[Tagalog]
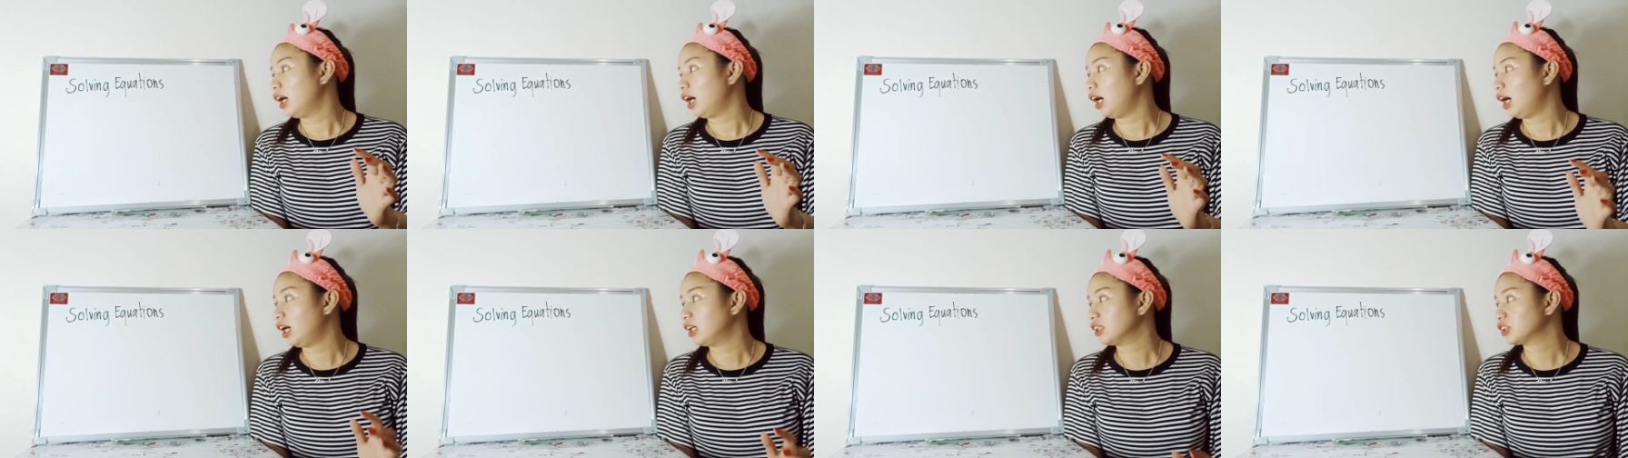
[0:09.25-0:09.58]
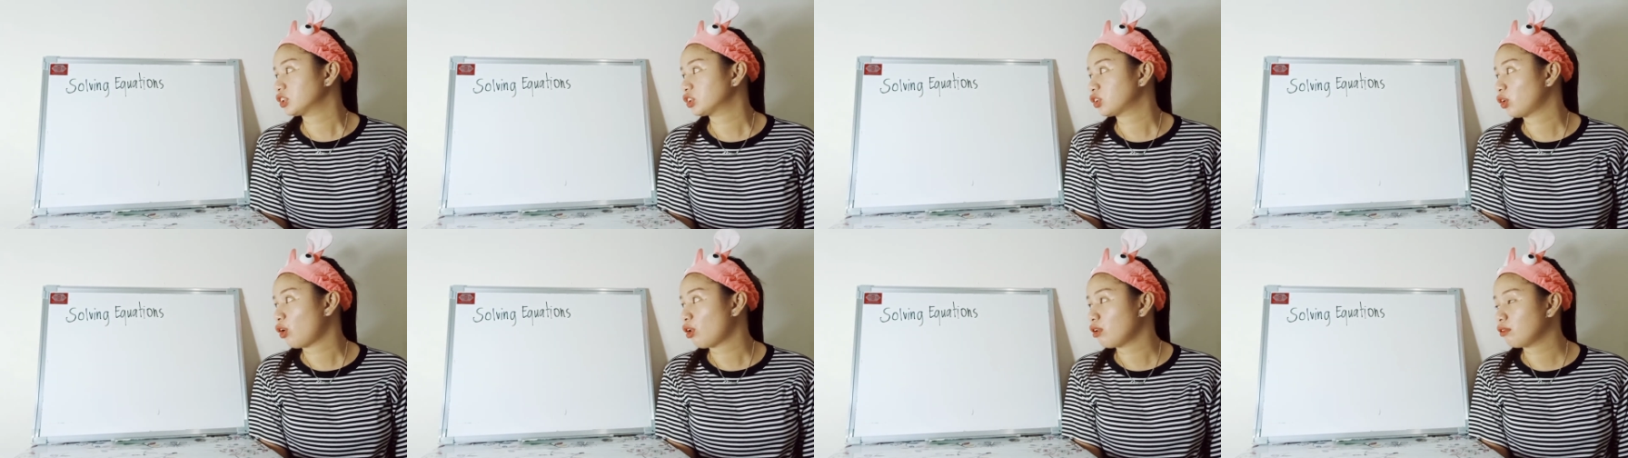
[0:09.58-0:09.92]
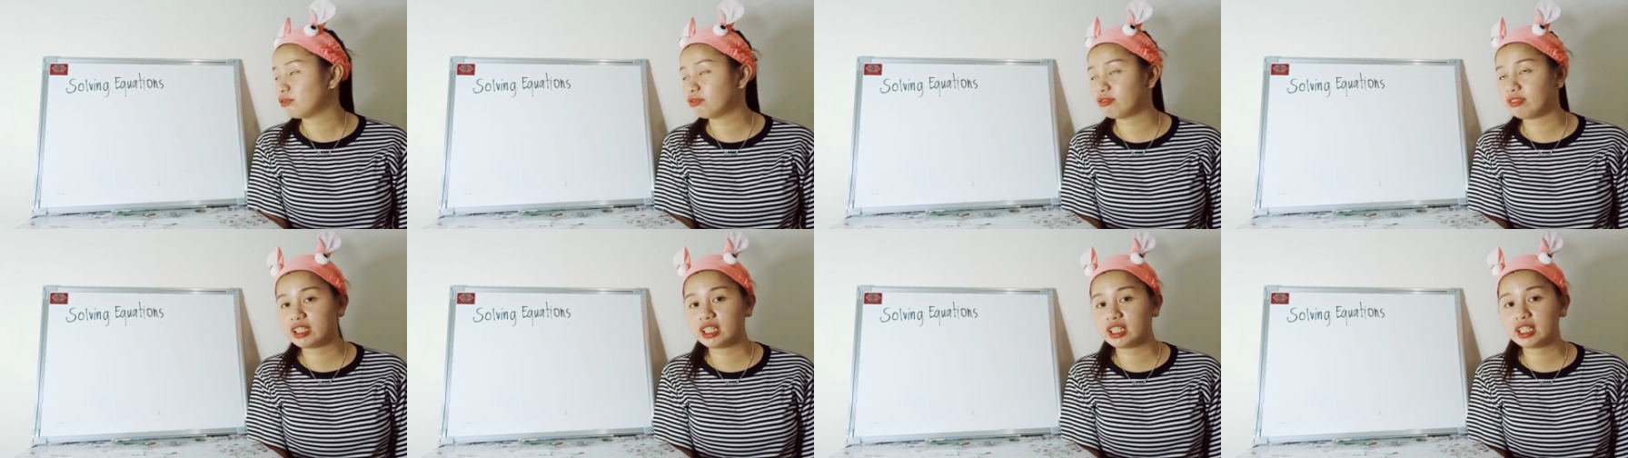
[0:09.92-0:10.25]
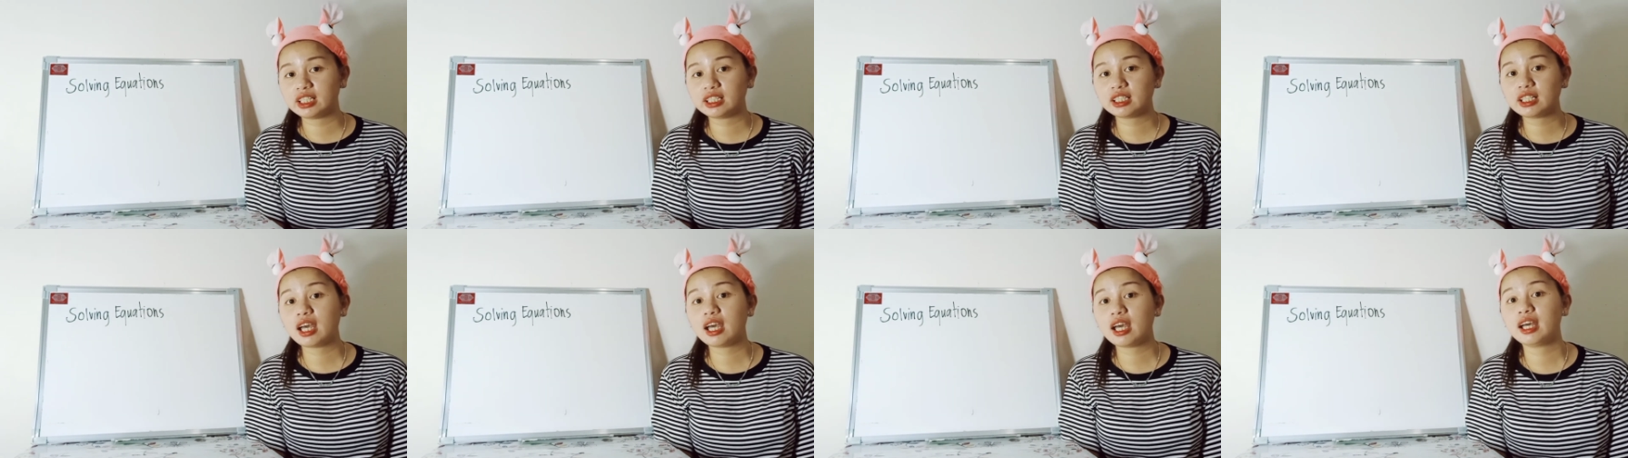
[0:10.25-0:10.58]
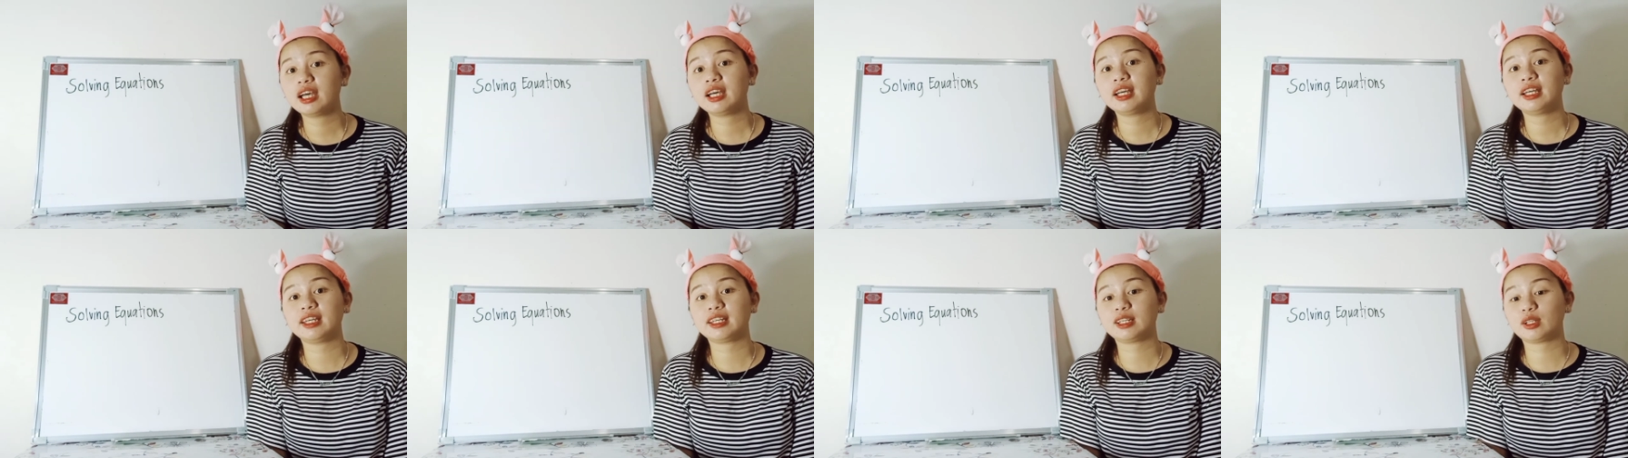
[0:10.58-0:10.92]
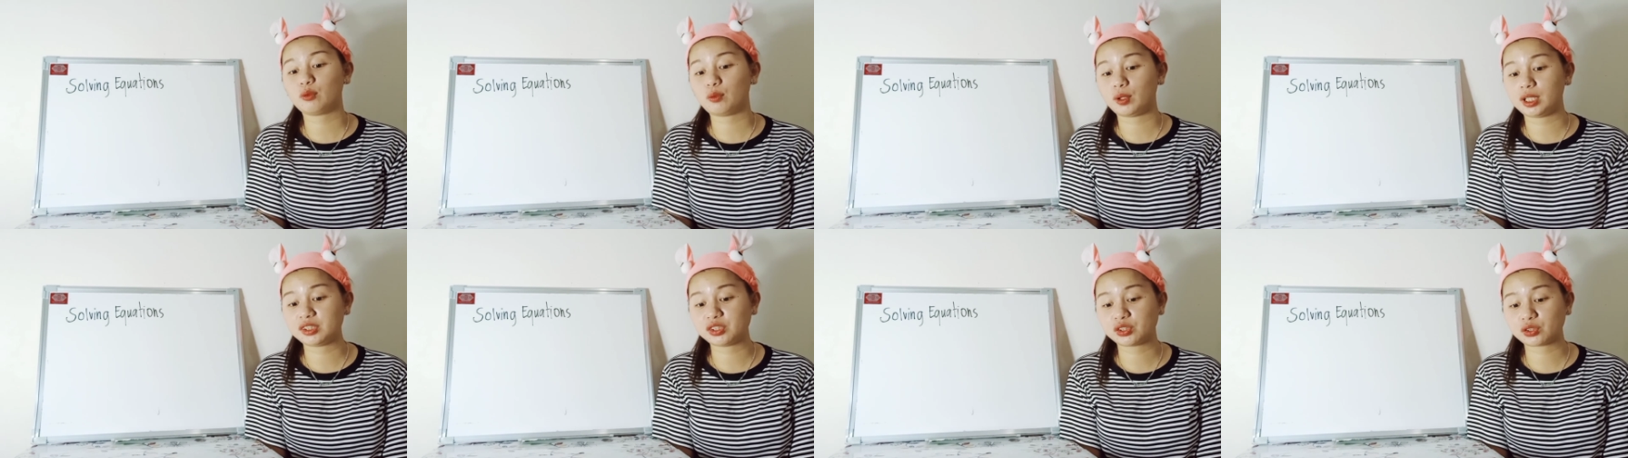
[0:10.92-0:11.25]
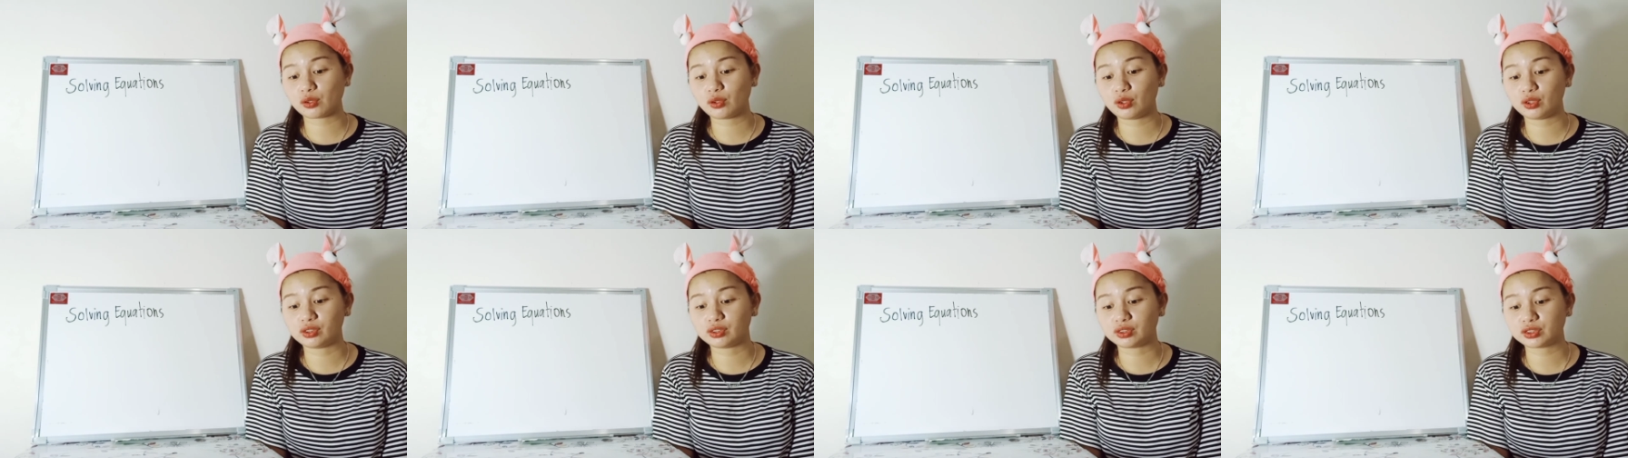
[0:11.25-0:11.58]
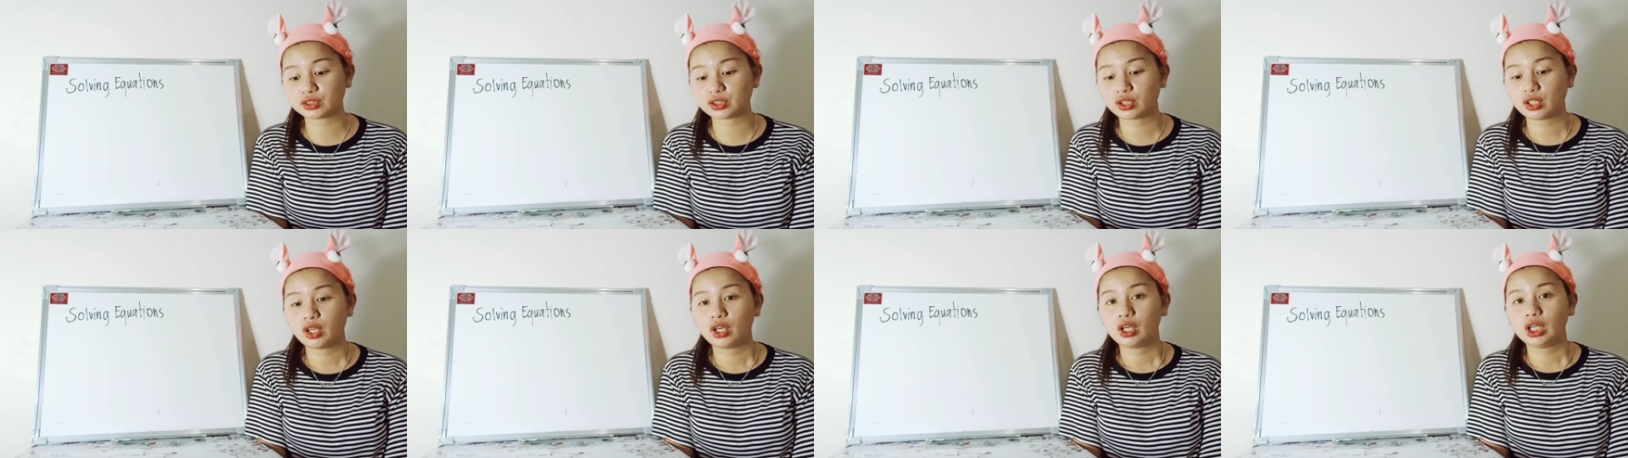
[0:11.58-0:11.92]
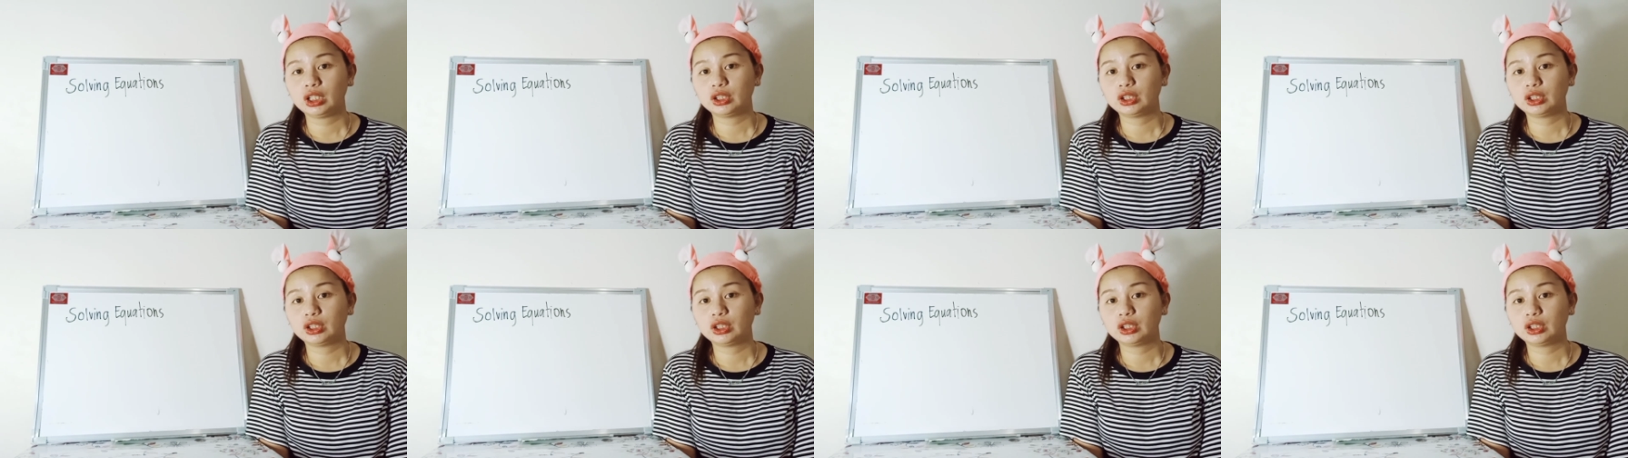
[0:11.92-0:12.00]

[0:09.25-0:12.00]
uh, solving equations.